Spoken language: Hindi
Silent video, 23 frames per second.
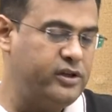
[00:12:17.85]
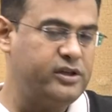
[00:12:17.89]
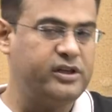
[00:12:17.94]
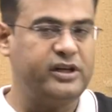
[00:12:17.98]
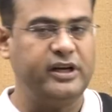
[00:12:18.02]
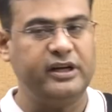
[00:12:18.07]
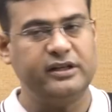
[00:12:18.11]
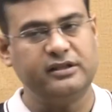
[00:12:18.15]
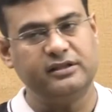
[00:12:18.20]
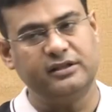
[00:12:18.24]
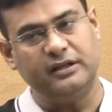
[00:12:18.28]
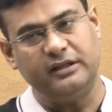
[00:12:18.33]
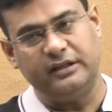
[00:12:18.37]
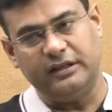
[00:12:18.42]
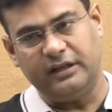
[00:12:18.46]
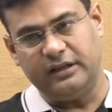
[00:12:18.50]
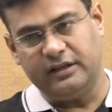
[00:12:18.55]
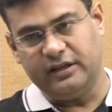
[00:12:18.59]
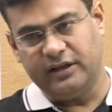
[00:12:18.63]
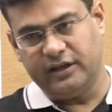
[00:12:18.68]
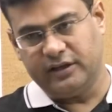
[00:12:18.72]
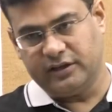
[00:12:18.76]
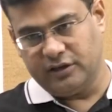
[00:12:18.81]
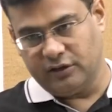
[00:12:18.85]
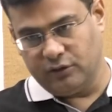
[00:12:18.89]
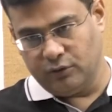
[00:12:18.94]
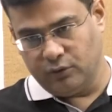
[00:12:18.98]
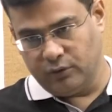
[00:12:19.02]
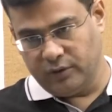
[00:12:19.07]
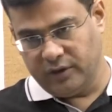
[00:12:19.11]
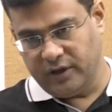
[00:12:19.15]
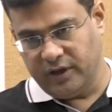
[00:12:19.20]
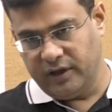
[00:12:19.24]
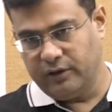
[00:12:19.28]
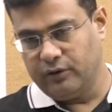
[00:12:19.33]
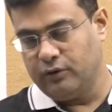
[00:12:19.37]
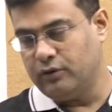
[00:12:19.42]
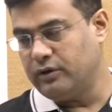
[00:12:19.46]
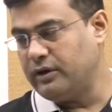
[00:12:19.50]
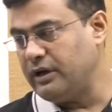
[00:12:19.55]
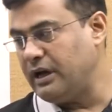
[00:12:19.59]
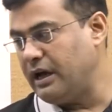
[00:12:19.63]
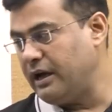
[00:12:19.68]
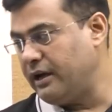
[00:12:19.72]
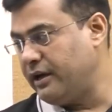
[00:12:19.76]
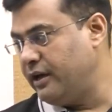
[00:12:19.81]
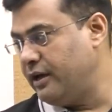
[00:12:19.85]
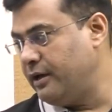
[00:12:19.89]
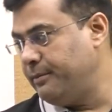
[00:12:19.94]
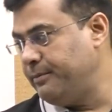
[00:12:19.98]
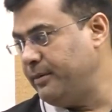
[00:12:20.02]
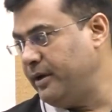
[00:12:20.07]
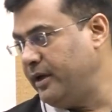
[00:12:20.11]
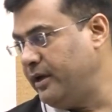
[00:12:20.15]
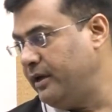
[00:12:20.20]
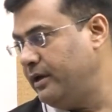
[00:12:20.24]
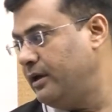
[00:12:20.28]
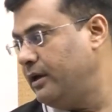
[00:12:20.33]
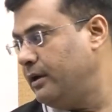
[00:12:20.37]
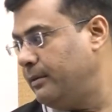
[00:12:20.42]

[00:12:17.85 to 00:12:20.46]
की एच के रिएक्शन होगी क्योंकि आगे हमें